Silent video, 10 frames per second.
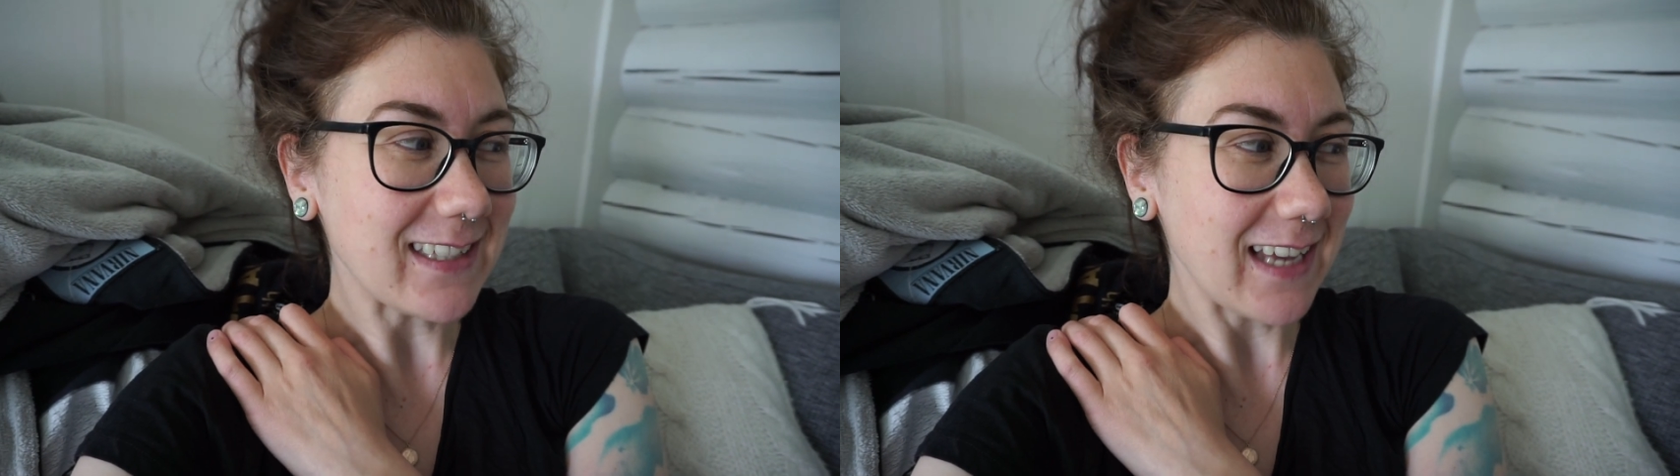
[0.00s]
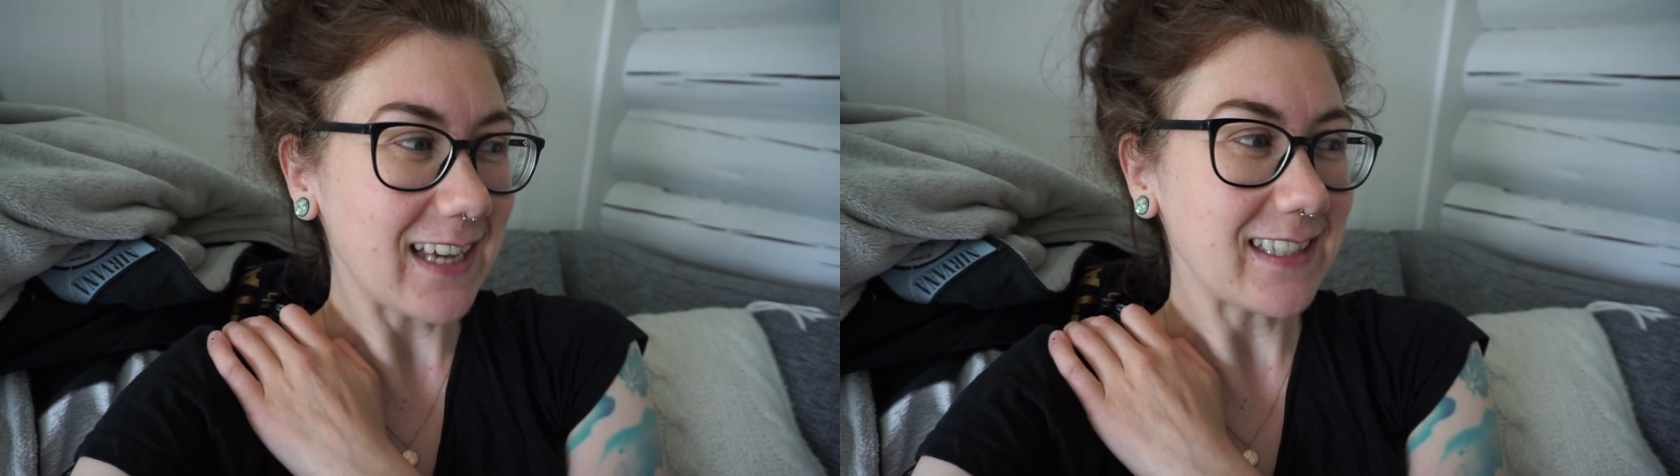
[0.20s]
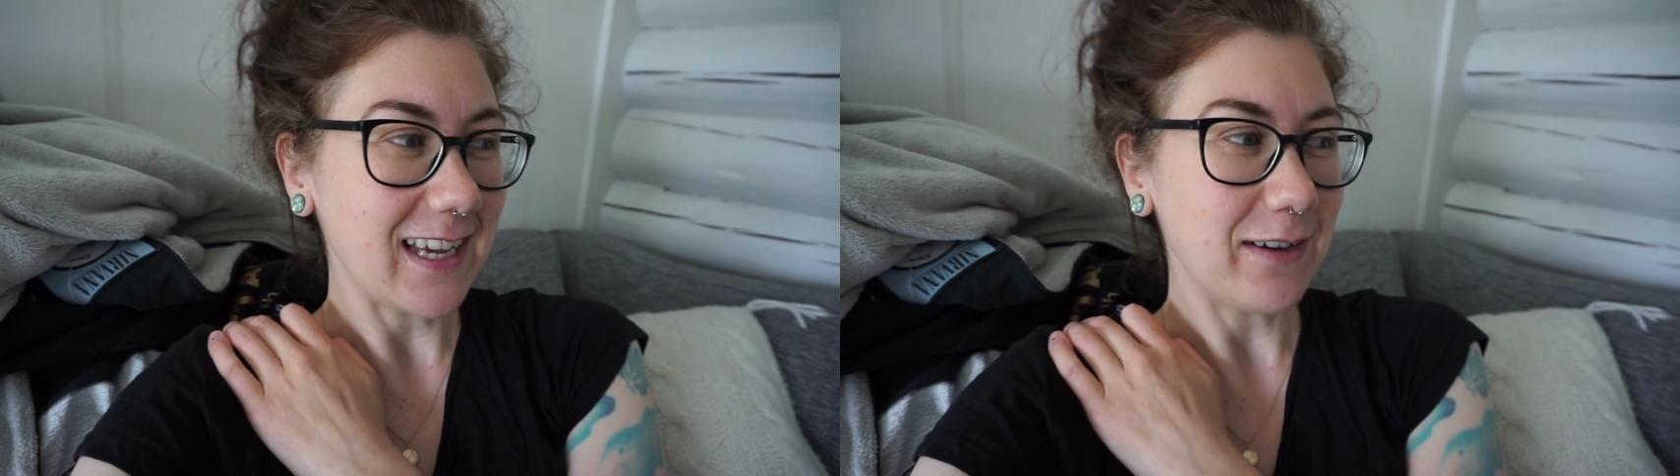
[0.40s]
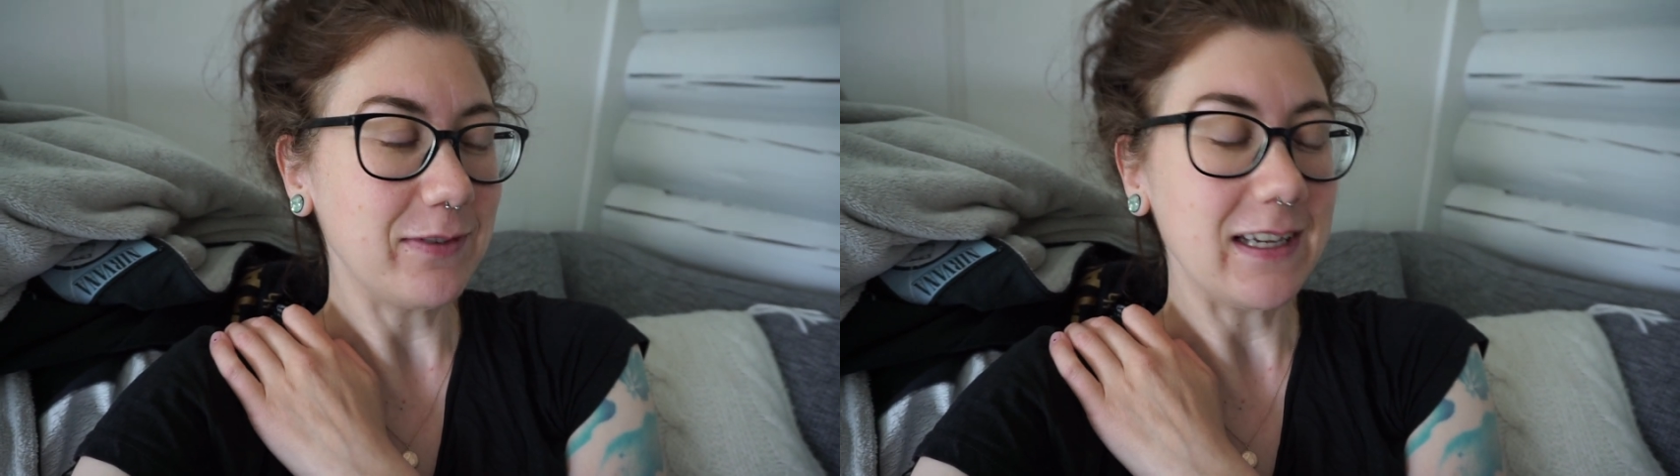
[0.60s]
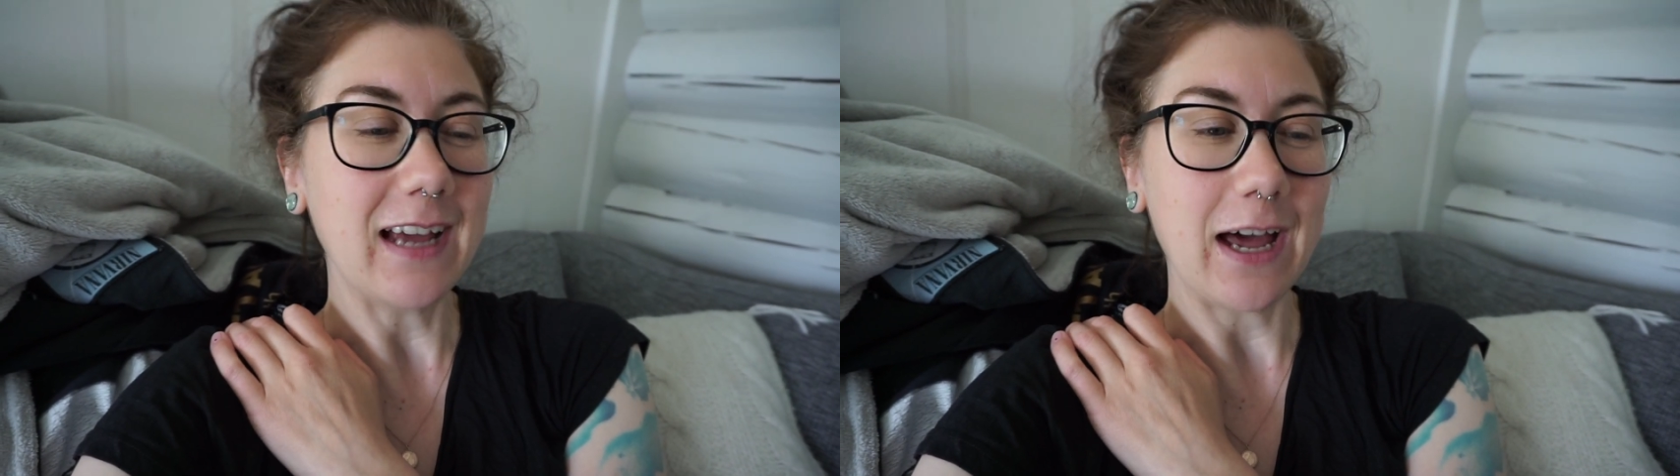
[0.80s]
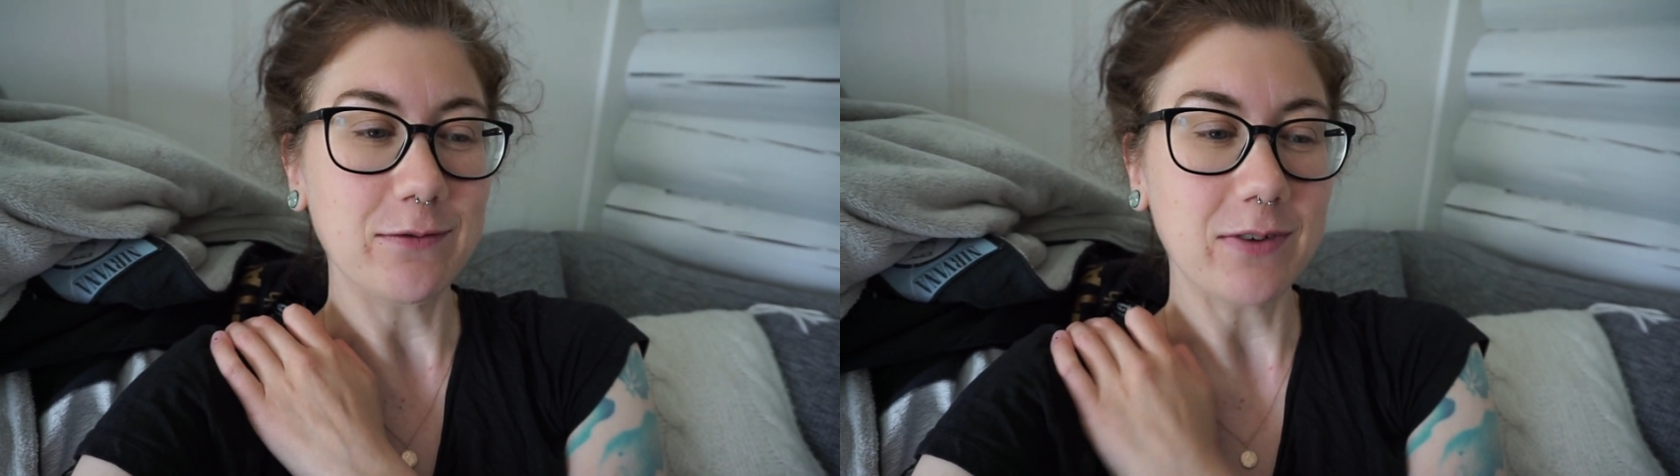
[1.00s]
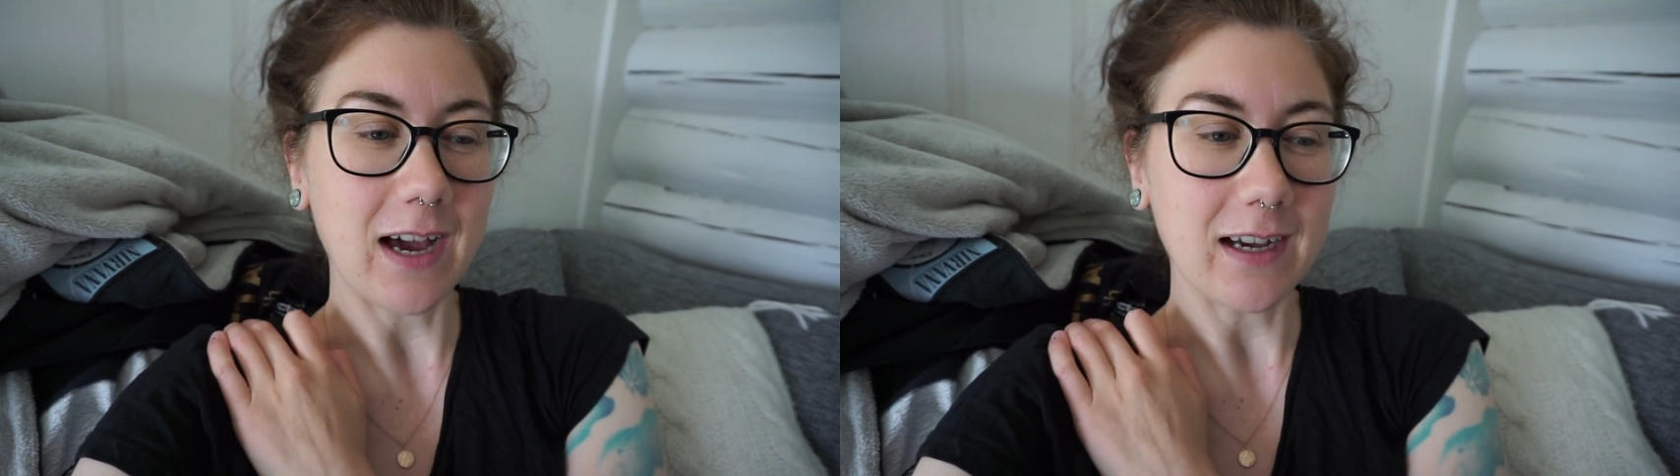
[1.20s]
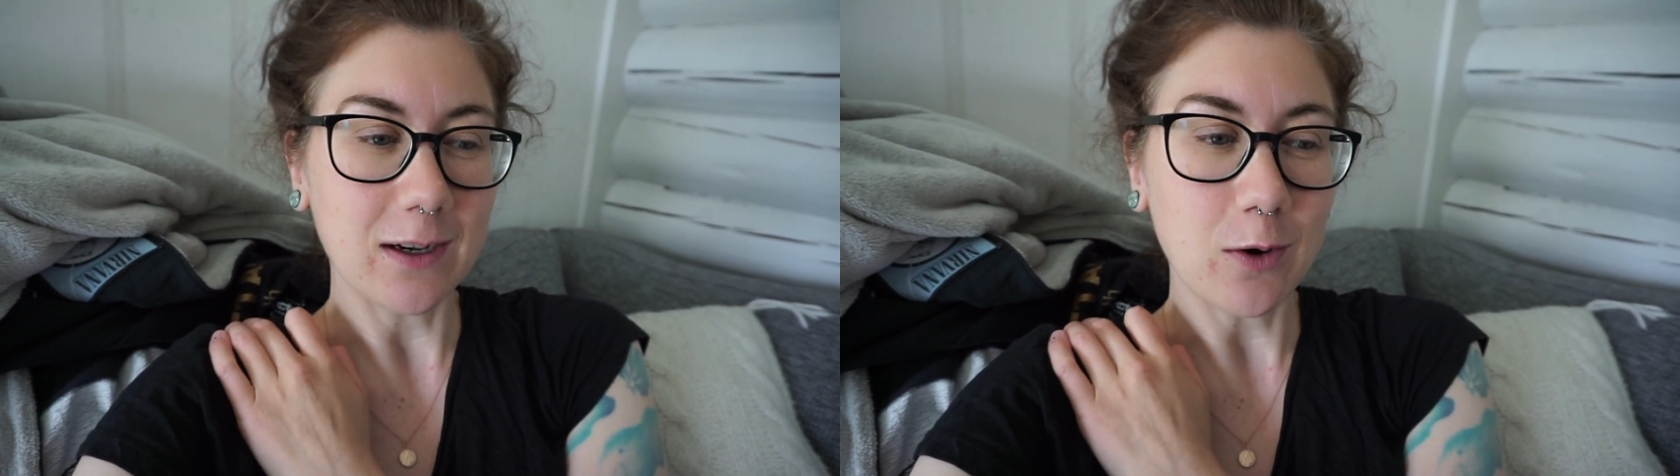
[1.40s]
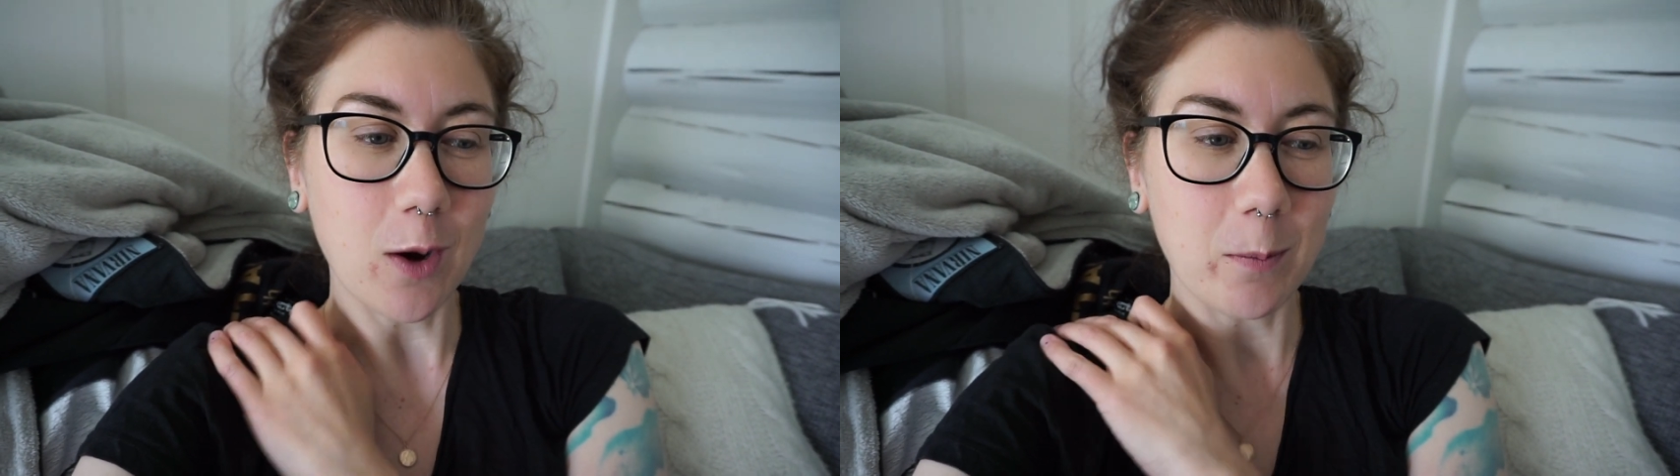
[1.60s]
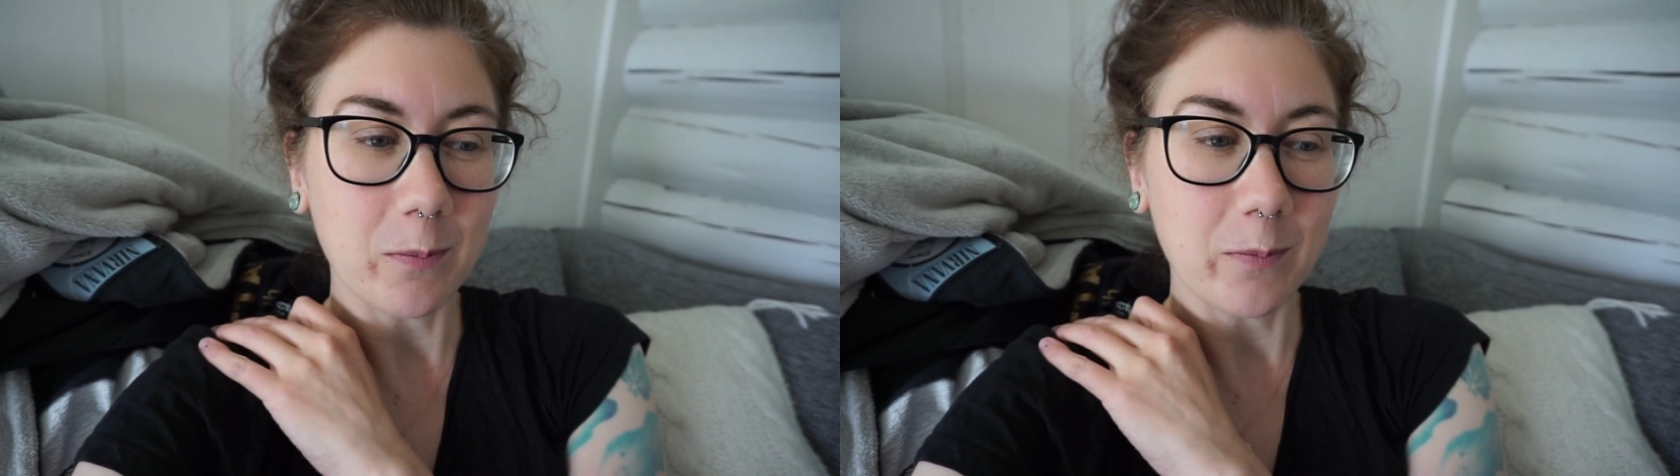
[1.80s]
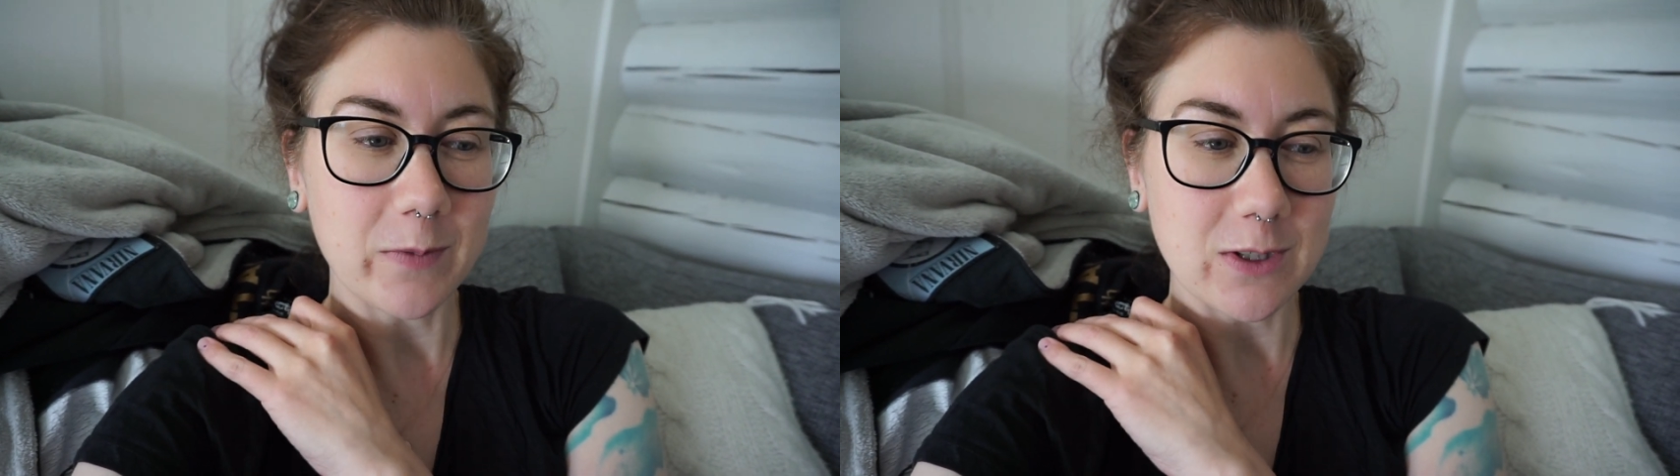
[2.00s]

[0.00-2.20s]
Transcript: sehr, sehr viele Anfragen gekommen